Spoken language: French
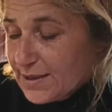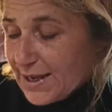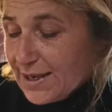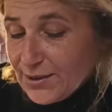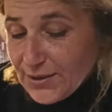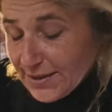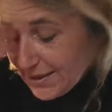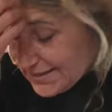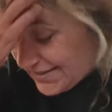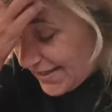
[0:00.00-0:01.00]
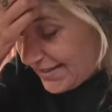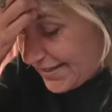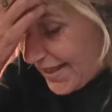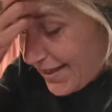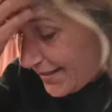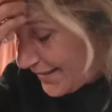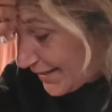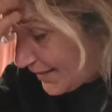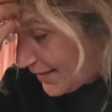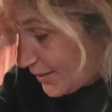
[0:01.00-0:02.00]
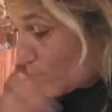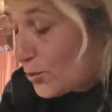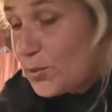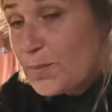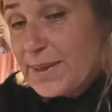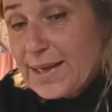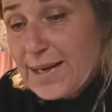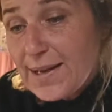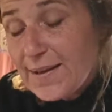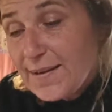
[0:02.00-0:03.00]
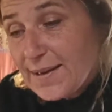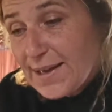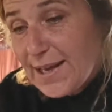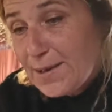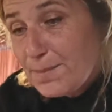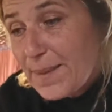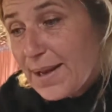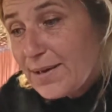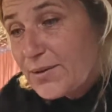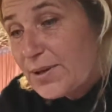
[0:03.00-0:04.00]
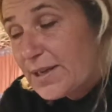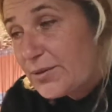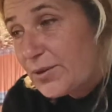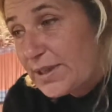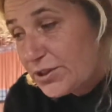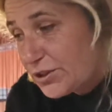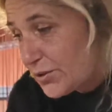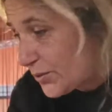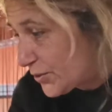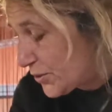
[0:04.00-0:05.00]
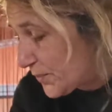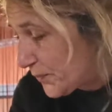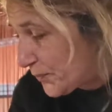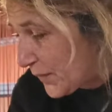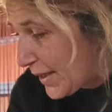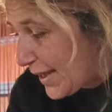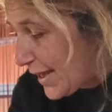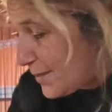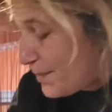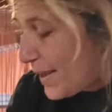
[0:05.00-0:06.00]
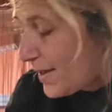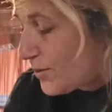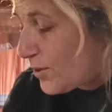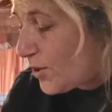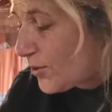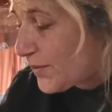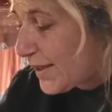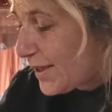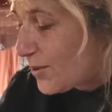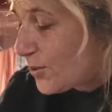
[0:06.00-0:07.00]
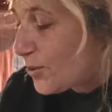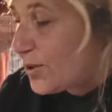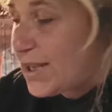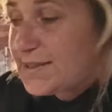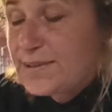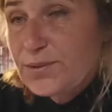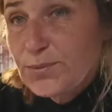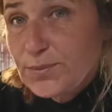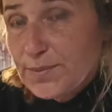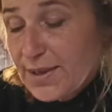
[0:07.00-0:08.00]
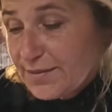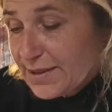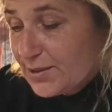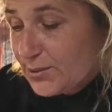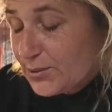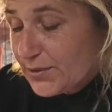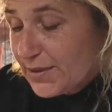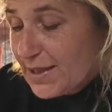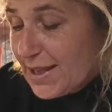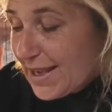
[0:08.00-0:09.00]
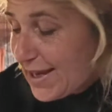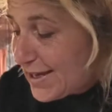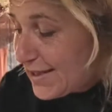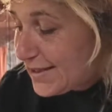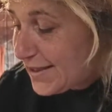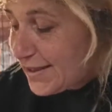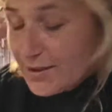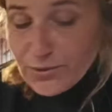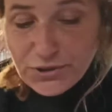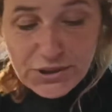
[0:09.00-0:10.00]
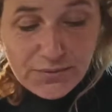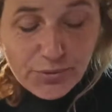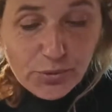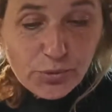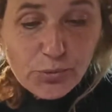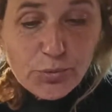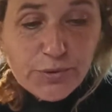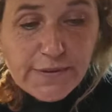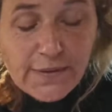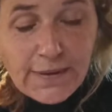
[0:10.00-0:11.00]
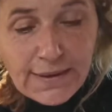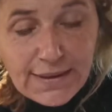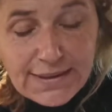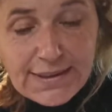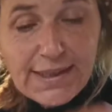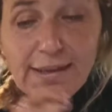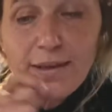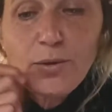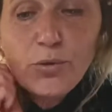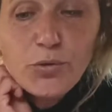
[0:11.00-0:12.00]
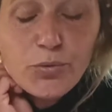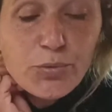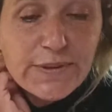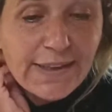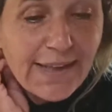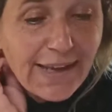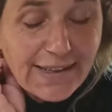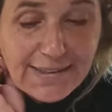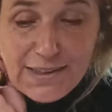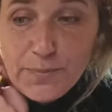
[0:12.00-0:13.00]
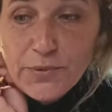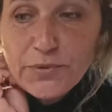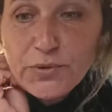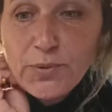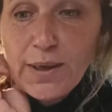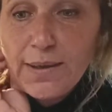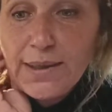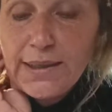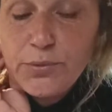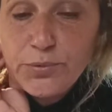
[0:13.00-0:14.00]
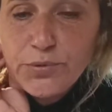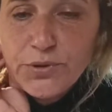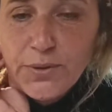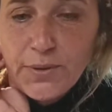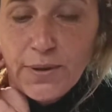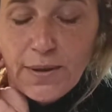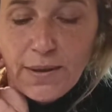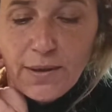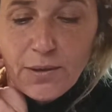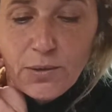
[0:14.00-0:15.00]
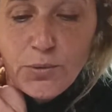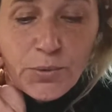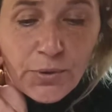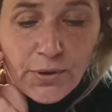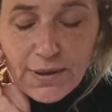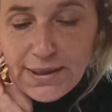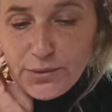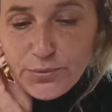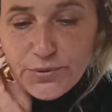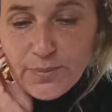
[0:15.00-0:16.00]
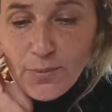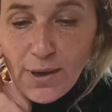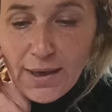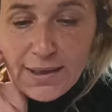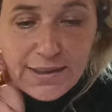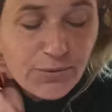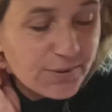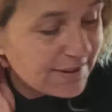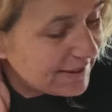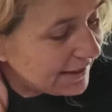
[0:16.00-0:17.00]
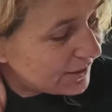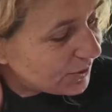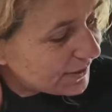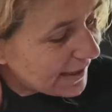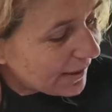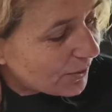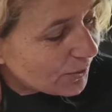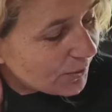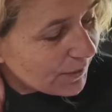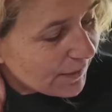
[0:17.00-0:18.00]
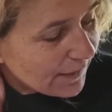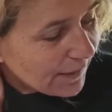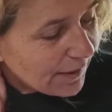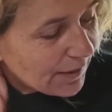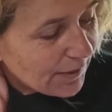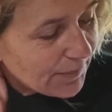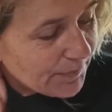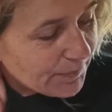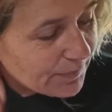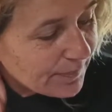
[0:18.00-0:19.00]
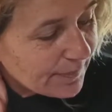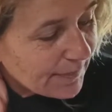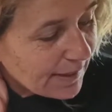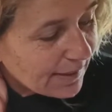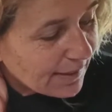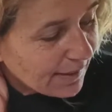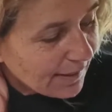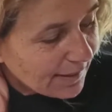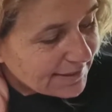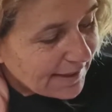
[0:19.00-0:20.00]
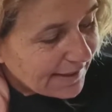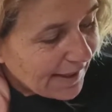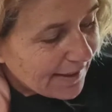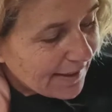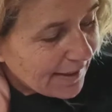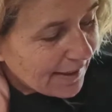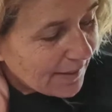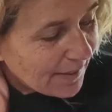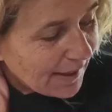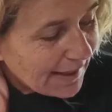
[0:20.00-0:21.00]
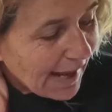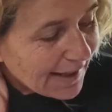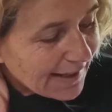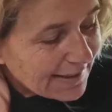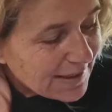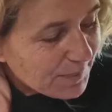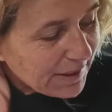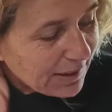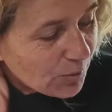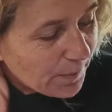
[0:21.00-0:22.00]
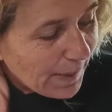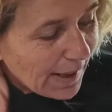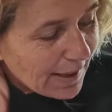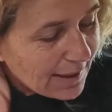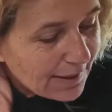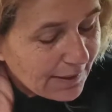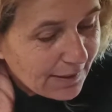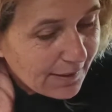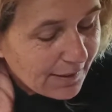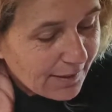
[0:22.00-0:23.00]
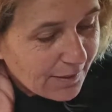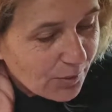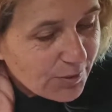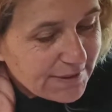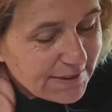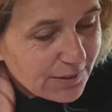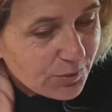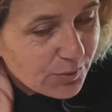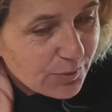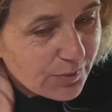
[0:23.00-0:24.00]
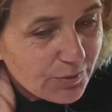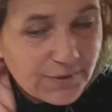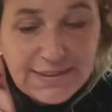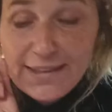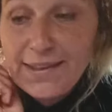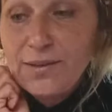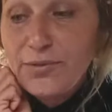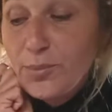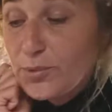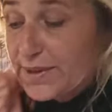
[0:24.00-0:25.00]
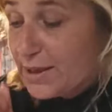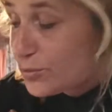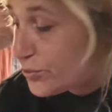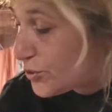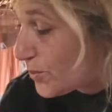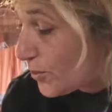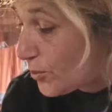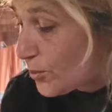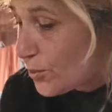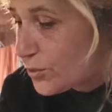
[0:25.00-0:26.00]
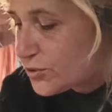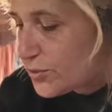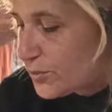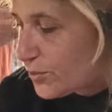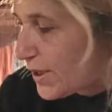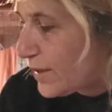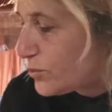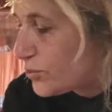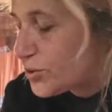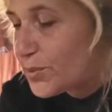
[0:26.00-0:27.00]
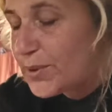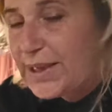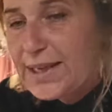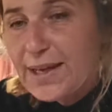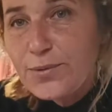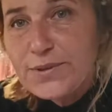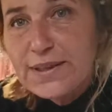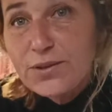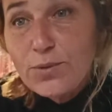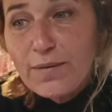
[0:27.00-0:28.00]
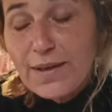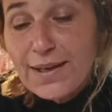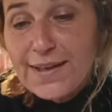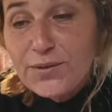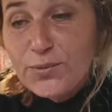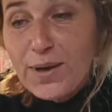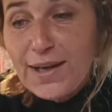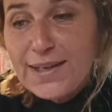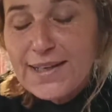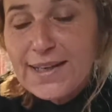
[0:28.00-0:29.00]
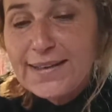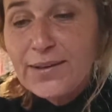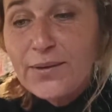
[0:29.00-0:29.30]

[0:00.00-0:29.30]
Alors, cette carte, l'humile, elle parle de l'échange elle parle de l'entrée en relation avec l'autre. Elle est liée au chiffre 12, qui est le 12, un archétype en soi, les 12 euh, lunes, les 12 mois, les 12 signes zodiacaux. Euh, c'est un, archétype qui nous parle euh, aussi d'une certaine forme d'accouchement. Oh, ce mot accouchement. Hier, nous étions avec l'étoile qui était